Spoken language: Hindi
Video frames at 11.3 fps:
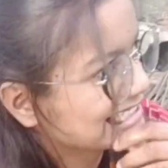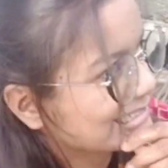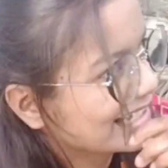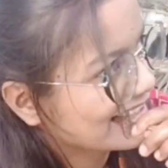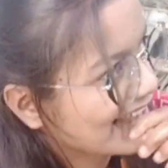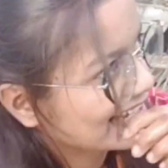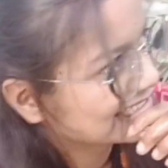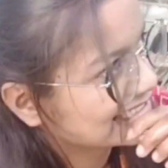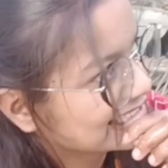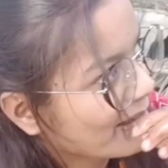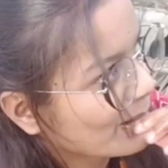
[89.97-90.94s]
चबाते हैं
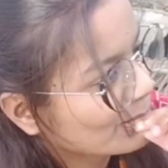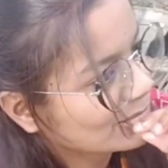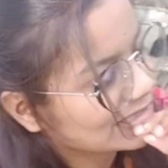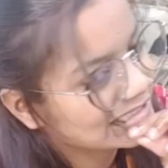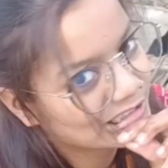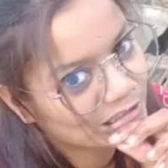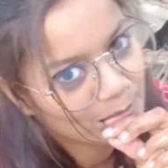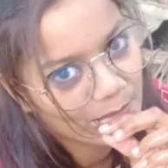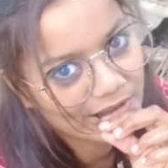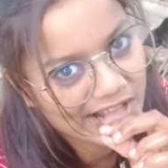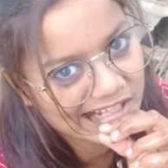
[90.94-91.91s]
पहले
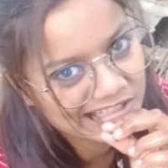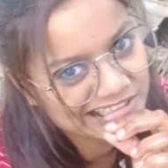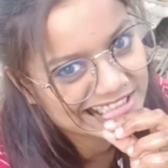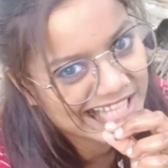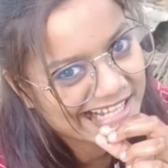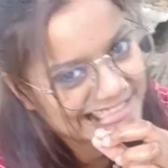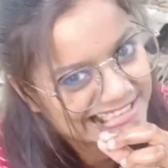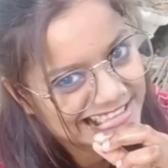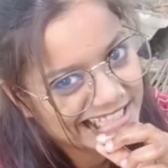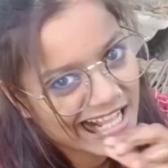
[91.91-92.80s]
इसको बता दे ऐसे